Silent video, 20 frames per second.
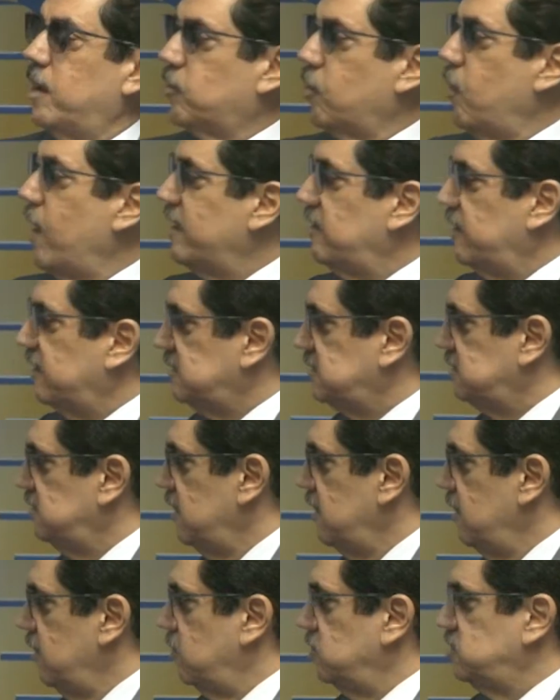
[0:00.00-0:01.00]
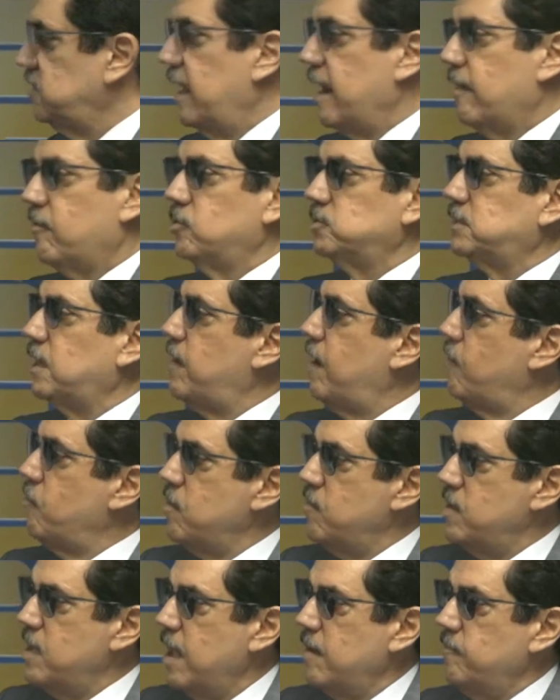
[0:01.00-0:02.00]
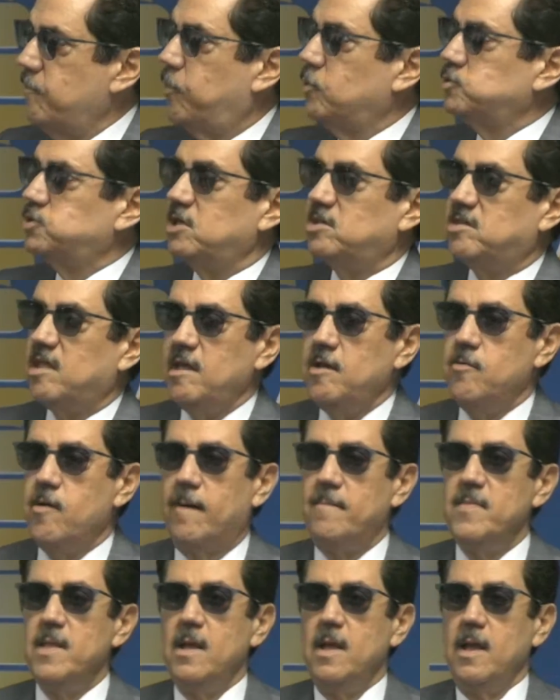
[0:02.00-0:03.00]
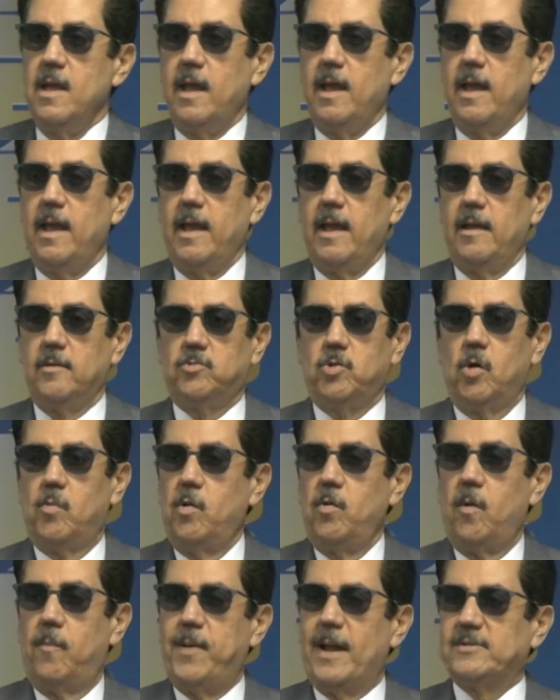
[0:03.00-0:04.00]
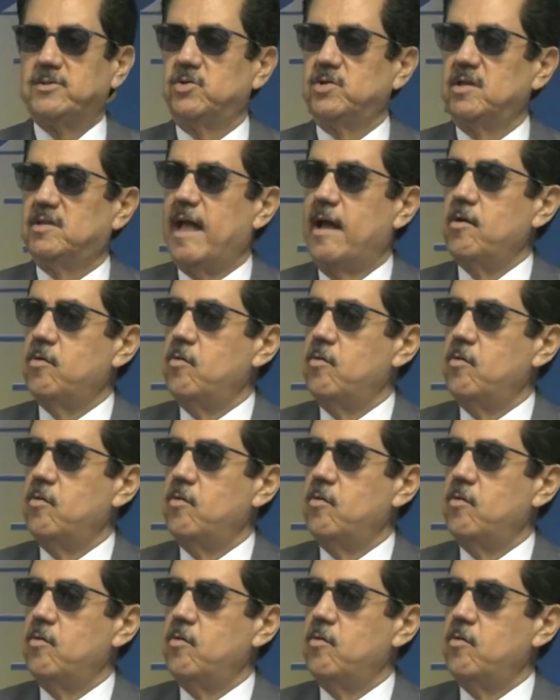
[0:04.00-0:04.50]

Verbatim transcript: ruedas. O sea, la cosa va muy bien, positiva, eh, todos los plazos se están